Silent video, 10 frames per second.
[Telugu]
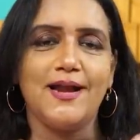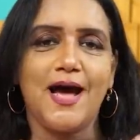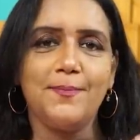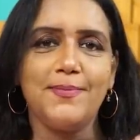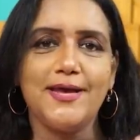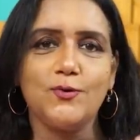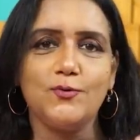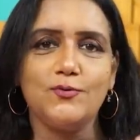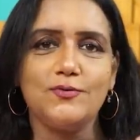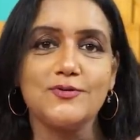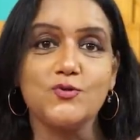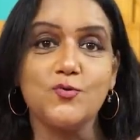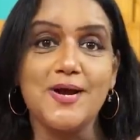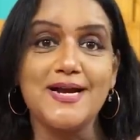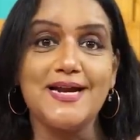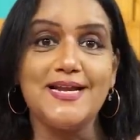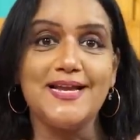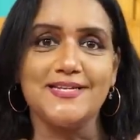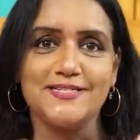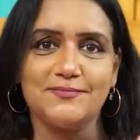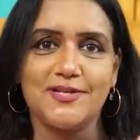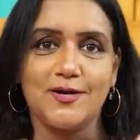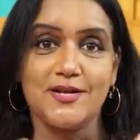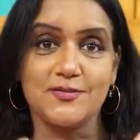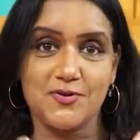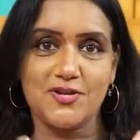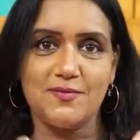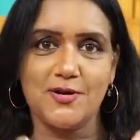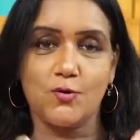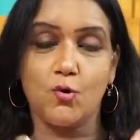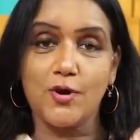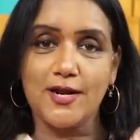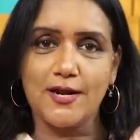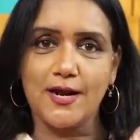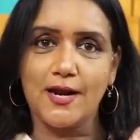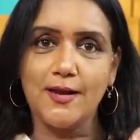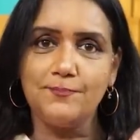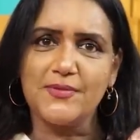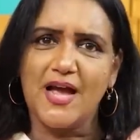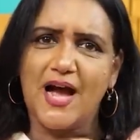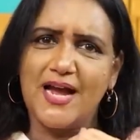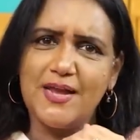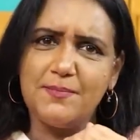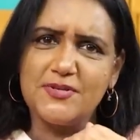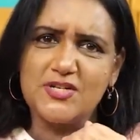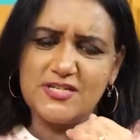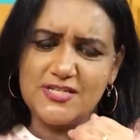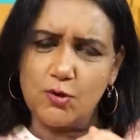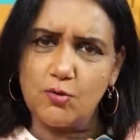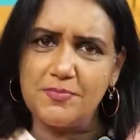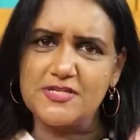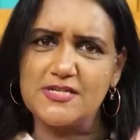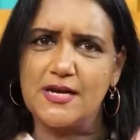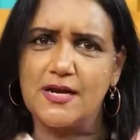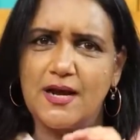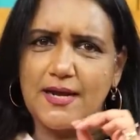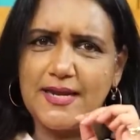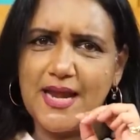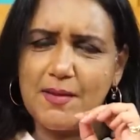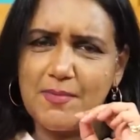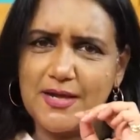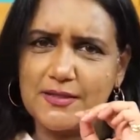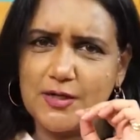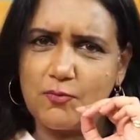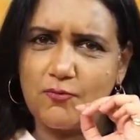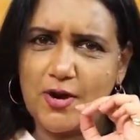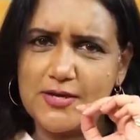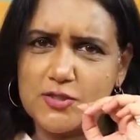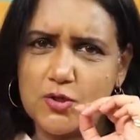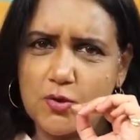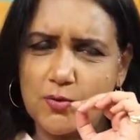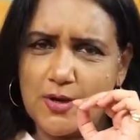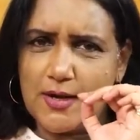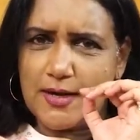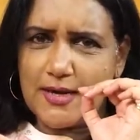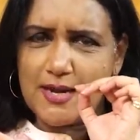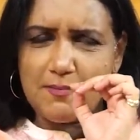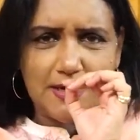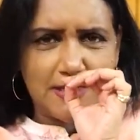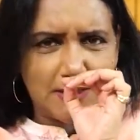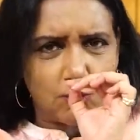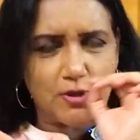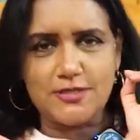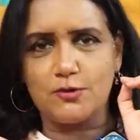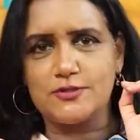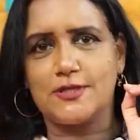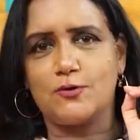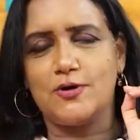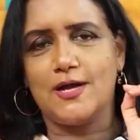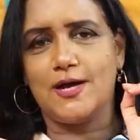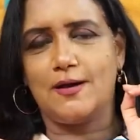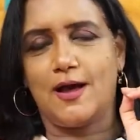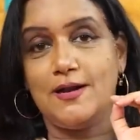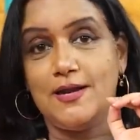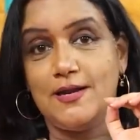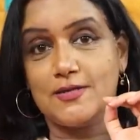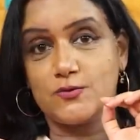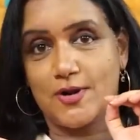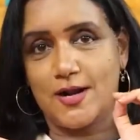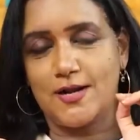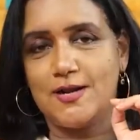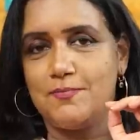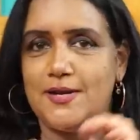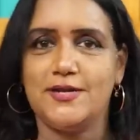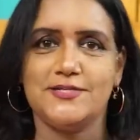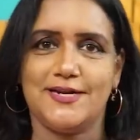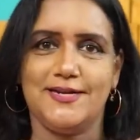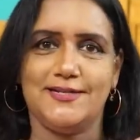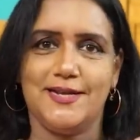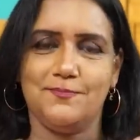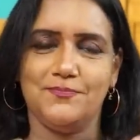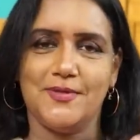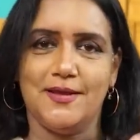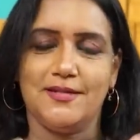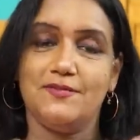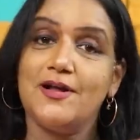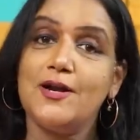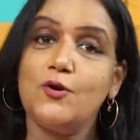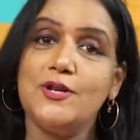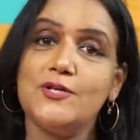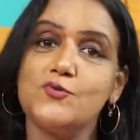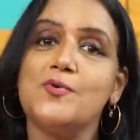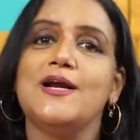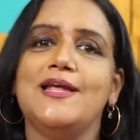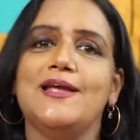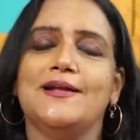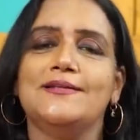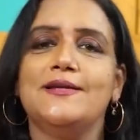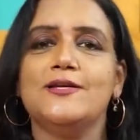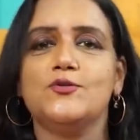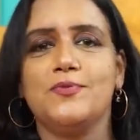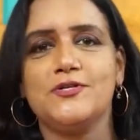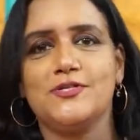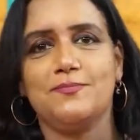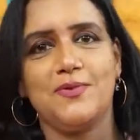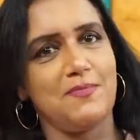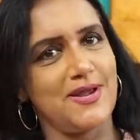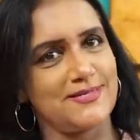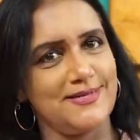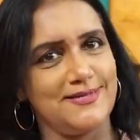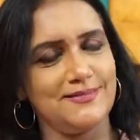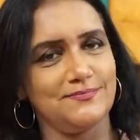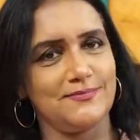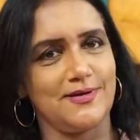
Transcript: నా పేరు సుమంగళి అని చెప్తారు ఎస్పెషలీ మీరు కోకిలలాగా హై పిచ్ నుంచి లో పిచ్ దాకా ఏమాత్రం వాయిస్లో ఇంత కూడా చెక్కు చెదరకుండా అన్ని స్వరాలని పలికించగలిగితే ద వన్ అండ్ ఓన్లీ సుమంగళి అందరికీ సుపరిచిత ప్లేబ్యాక్ సింగర్